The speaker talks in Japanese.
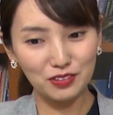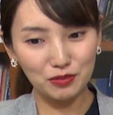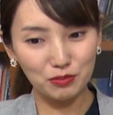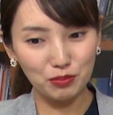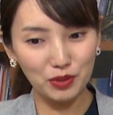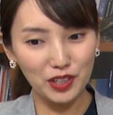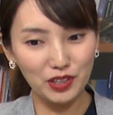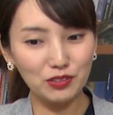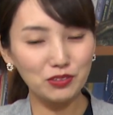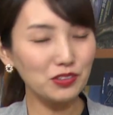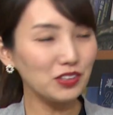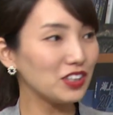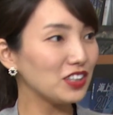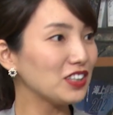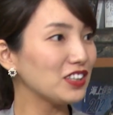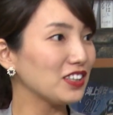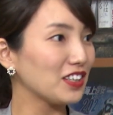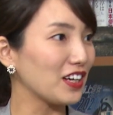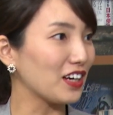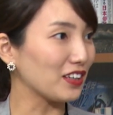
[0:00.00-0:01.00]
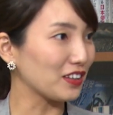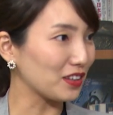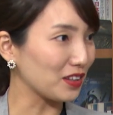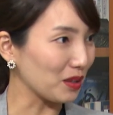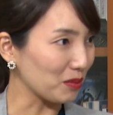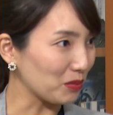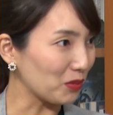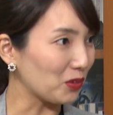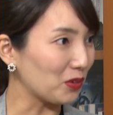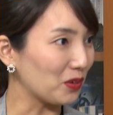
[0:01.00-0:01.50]
米軍基地であっ
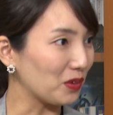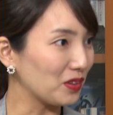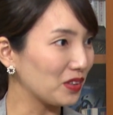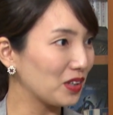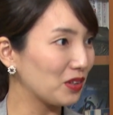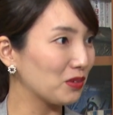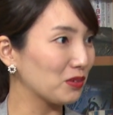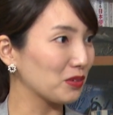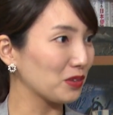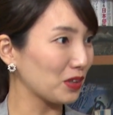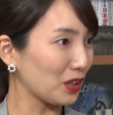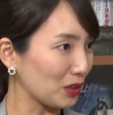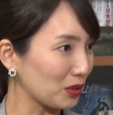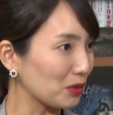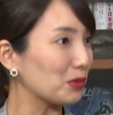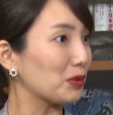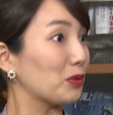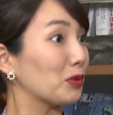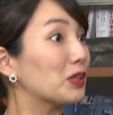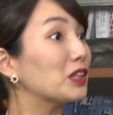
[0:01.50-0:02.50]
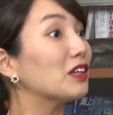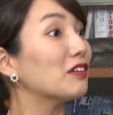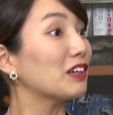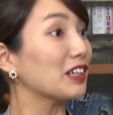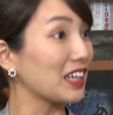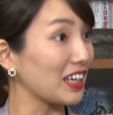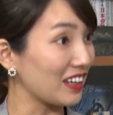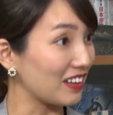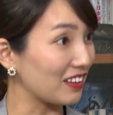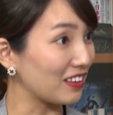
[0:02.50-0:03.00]
ても日本の例えば沖
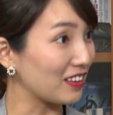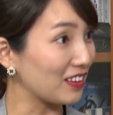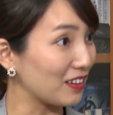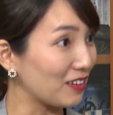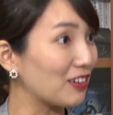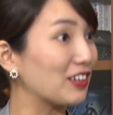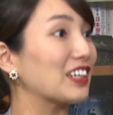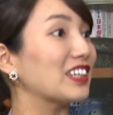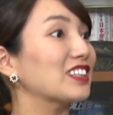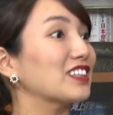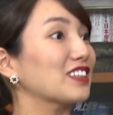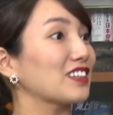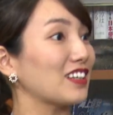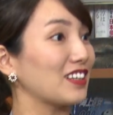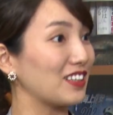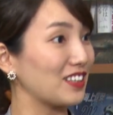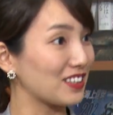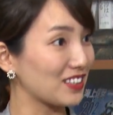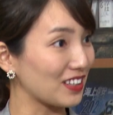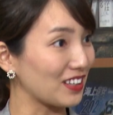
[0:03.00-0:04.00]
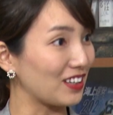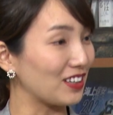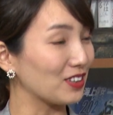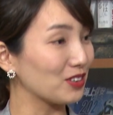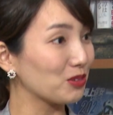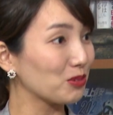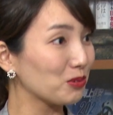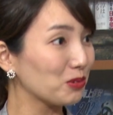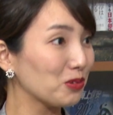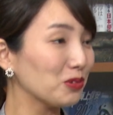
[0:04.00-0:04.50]
縄県なわけじゃないです
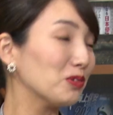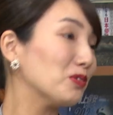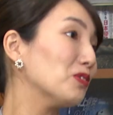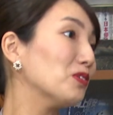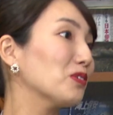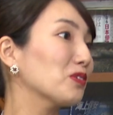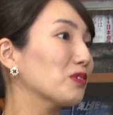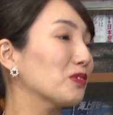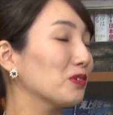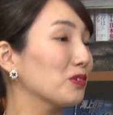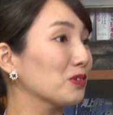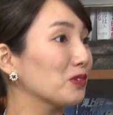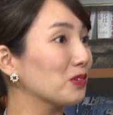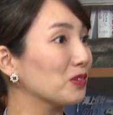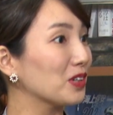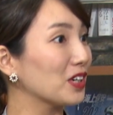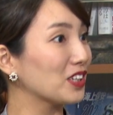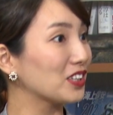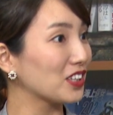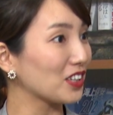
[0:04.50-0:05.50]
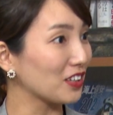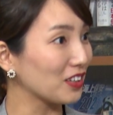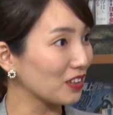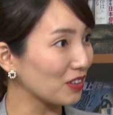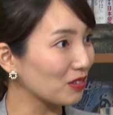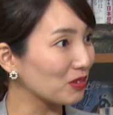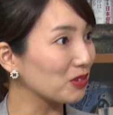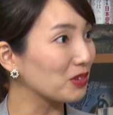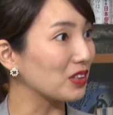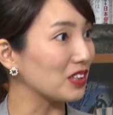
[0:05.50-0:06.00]
かそこをこう攻撃され
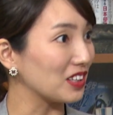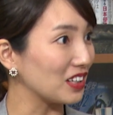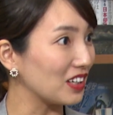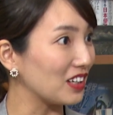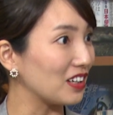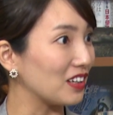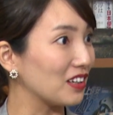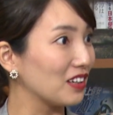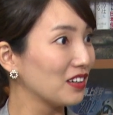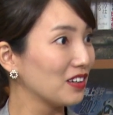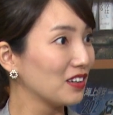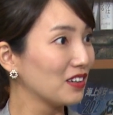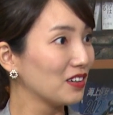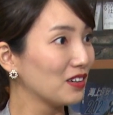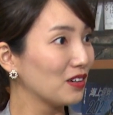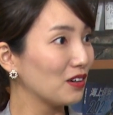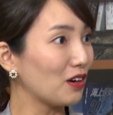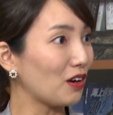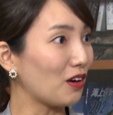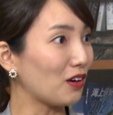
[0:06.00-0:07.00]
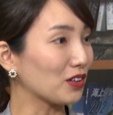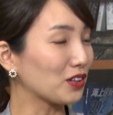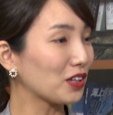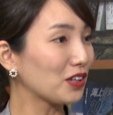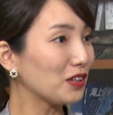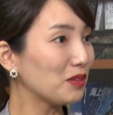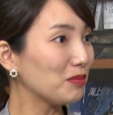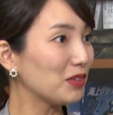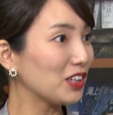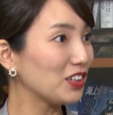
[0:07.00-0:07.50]
た時に当
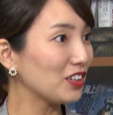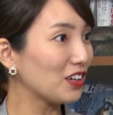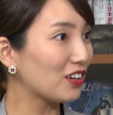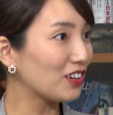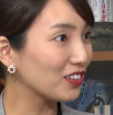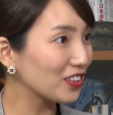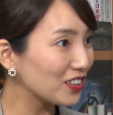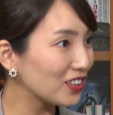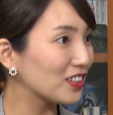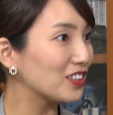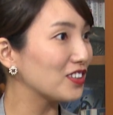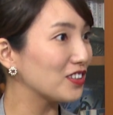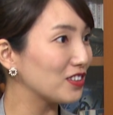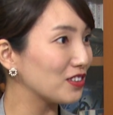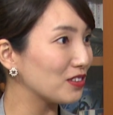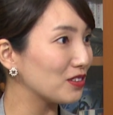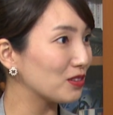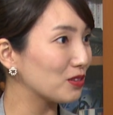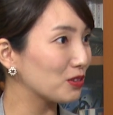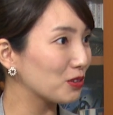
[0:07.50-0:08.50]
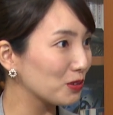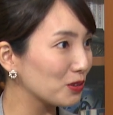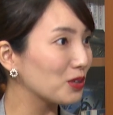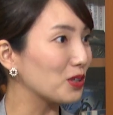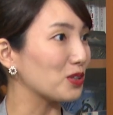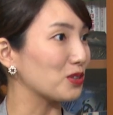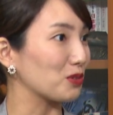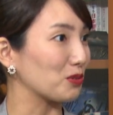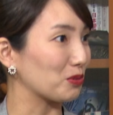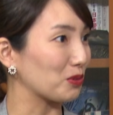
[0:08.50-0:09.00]
たり前に反撃する
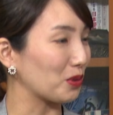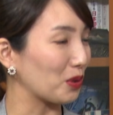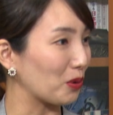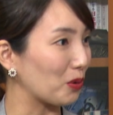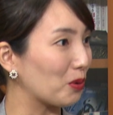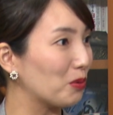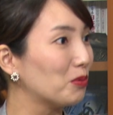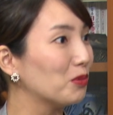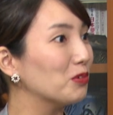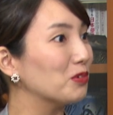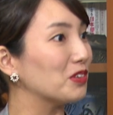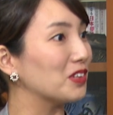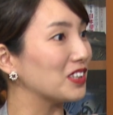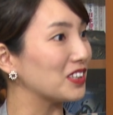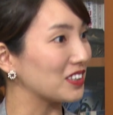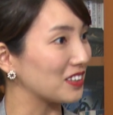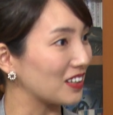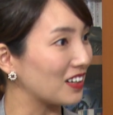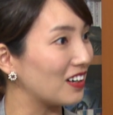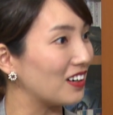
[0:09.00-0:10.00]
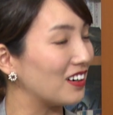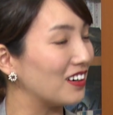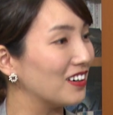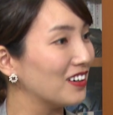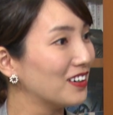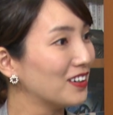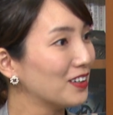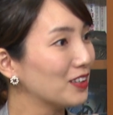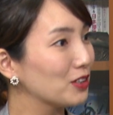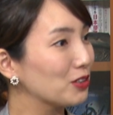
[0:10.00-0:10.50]
でしょって思うんですが、
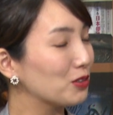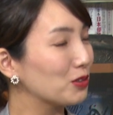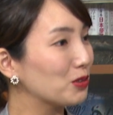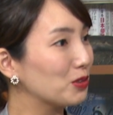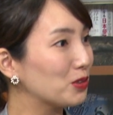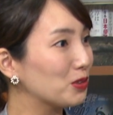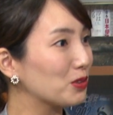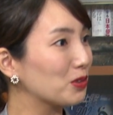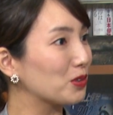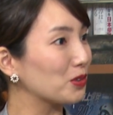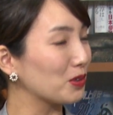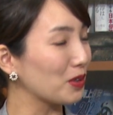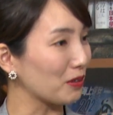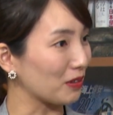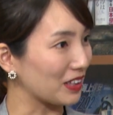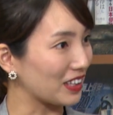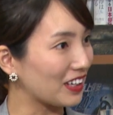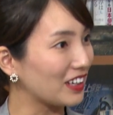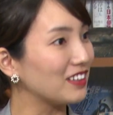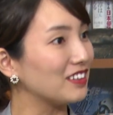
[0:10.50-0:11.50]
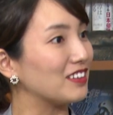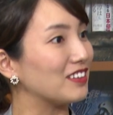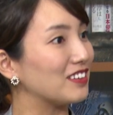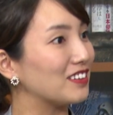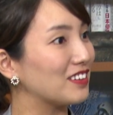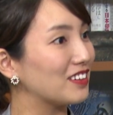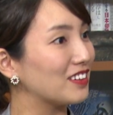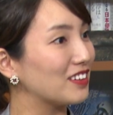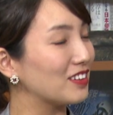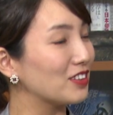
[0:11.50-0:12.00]
そういう状況ではない
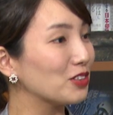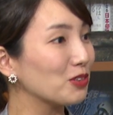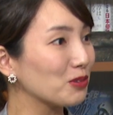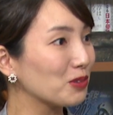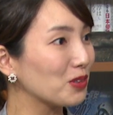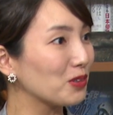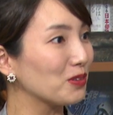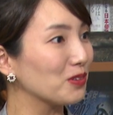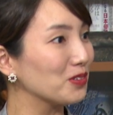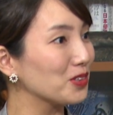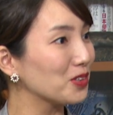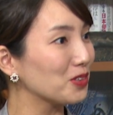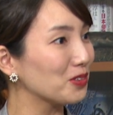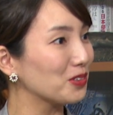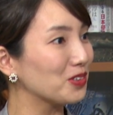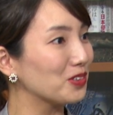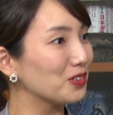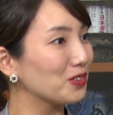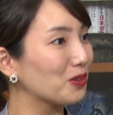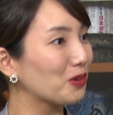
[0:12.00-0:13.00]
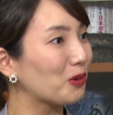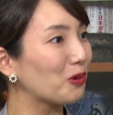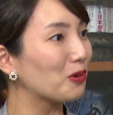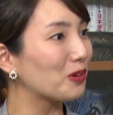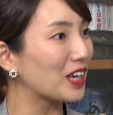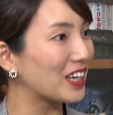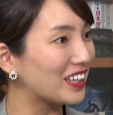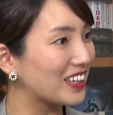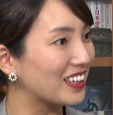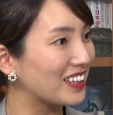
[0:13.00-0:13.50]
そうそういう
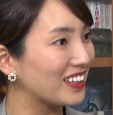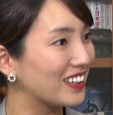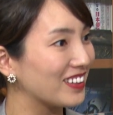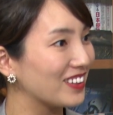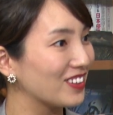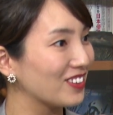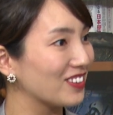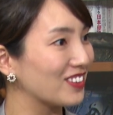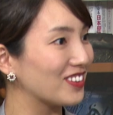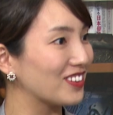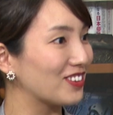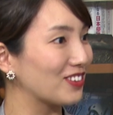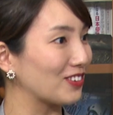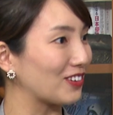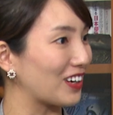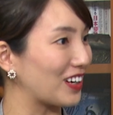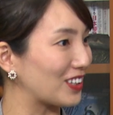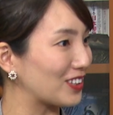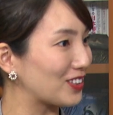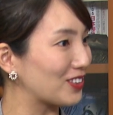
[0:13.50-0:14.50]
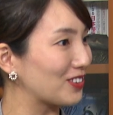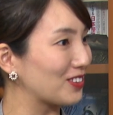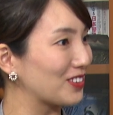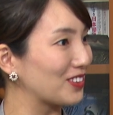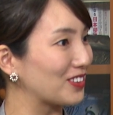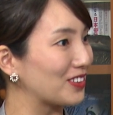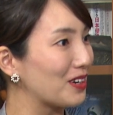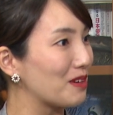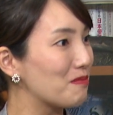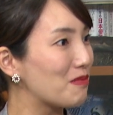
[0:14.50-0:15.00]
攻撃とかそ
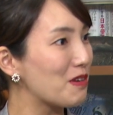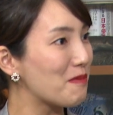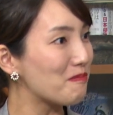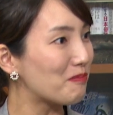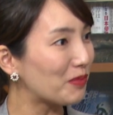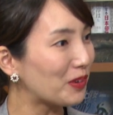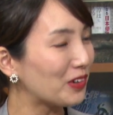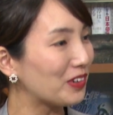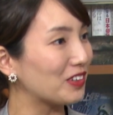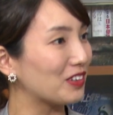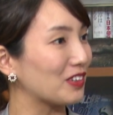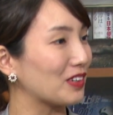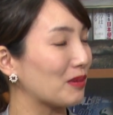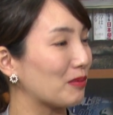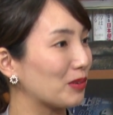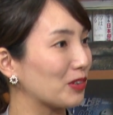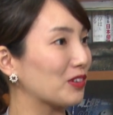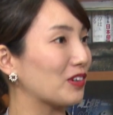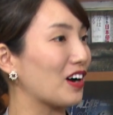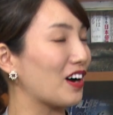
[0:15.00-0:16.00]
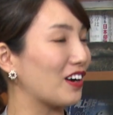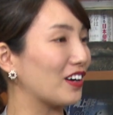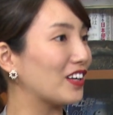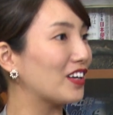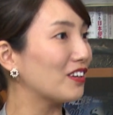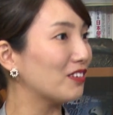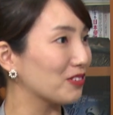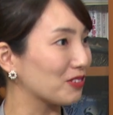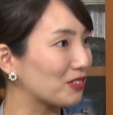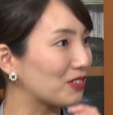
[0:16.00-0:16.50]
ういうピンポイントなものがあ
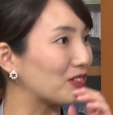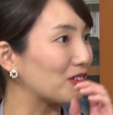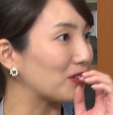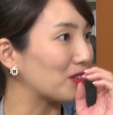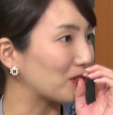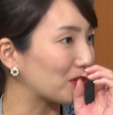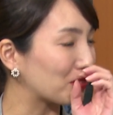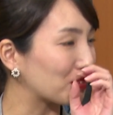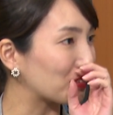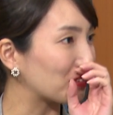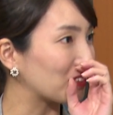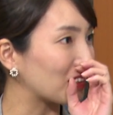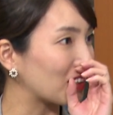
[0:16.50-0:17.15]
りえるということ